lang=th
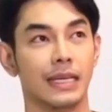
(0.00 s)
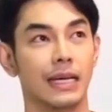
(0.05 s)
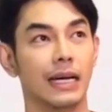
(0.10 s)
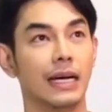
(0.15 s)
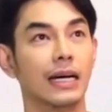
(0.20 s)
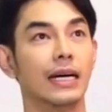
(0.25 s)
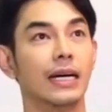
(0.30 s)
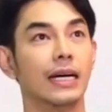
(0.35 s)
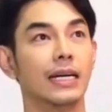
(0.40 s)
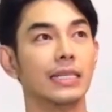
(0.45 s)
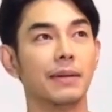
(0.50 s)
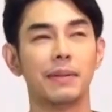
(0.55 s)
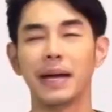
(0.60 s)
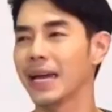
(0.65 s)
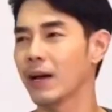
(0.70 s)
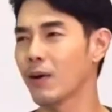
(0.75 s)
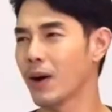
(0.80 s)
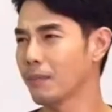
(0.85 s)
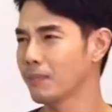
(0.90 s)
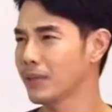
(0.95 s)
เอออย่าไป
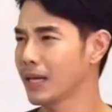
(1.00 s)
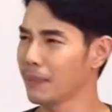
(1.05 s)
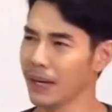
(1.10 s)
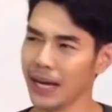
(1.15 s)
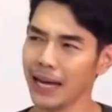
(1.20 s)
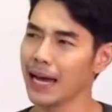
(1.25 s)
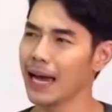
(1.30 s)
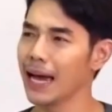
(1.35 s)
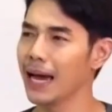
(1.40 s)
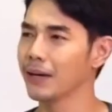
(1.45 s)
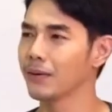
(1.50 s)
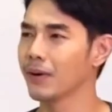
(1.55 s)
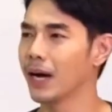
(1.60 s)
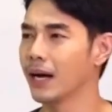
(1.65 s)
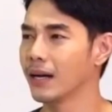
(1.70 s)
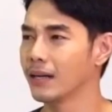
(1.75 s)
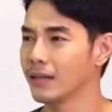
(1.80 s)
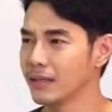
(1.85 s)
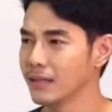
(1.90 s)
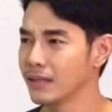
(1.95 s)
ให้ความอย่าไปให้ค่าดีก
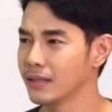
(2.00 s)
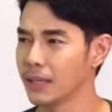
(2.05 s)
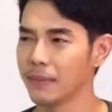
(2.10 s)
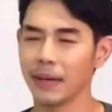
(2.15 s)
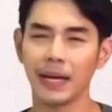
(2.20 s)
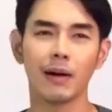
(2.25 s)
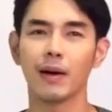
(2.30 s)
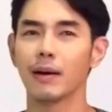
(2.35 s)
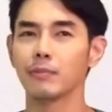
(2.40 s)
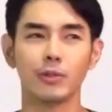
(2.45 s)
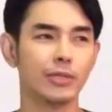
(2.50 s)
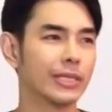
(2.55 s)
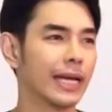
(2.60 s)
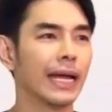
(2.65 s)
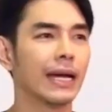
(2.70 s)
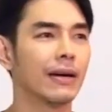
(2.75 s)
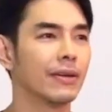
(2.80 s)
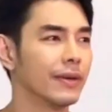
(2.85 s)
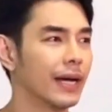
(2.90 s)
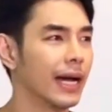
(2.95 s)
ว่าอย่าไปให้ความสนใจ
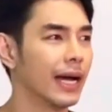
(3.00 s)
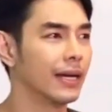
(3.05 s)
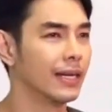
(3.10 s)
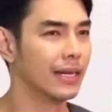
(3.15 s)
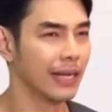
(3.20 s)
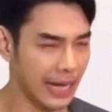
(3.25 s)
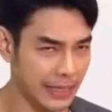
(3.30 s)
เขาดีกว่า